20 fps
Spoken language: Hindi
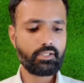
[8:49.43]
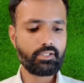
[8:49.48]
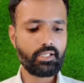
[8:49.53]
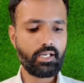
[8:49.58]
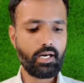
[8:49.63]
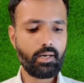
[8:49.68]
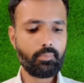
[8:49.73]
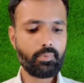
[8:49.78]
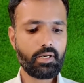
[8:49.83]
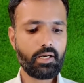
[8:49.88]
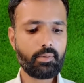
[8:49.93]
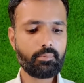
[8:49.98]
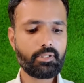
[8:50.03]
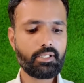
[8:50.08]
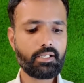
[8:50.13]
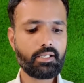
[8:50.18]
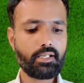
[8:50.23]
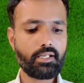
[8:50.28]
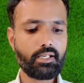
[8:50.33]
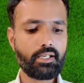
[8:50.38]
यहाँ पर आप
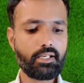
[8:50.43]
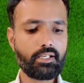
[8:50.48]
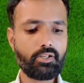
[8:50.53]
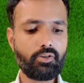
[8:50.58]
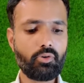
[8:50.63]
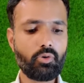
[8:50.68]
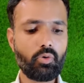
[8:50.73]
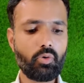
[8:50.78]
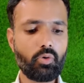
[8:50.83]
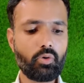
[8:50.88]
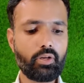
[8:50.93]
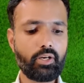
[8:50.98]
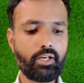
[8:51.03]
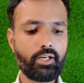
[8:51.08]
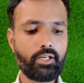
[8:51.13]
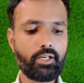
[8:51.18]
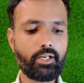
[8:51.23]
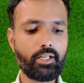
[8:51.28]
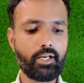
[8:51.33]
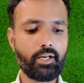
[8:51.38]
देखेंगे कि नो
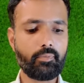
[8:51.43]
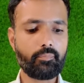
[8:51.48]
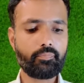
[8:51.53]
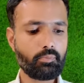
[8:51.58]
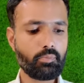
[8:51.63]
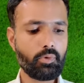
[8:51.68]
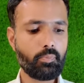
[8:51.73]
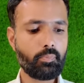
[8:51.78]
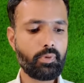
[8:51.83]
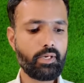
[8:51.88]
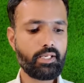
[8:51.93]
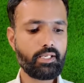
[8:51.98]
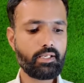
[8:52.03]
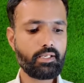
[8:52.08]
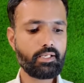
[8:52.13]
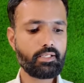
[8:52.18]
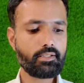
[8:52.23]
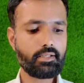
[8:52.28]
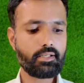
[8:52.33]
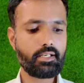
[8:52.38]
क्रेडिट है मुंबई
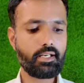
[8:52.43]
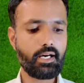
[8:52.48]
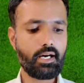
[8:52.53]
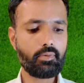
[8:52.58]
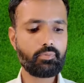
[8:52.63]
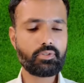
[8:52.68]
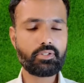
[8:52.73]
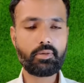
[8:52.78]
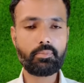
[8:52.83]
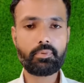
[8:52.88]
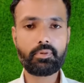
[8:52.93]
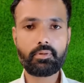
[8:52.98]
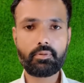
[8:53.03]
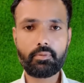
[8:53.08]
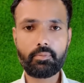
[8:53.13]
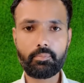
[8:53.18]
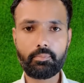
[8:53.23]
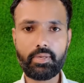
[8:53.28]
के खिलाफ जब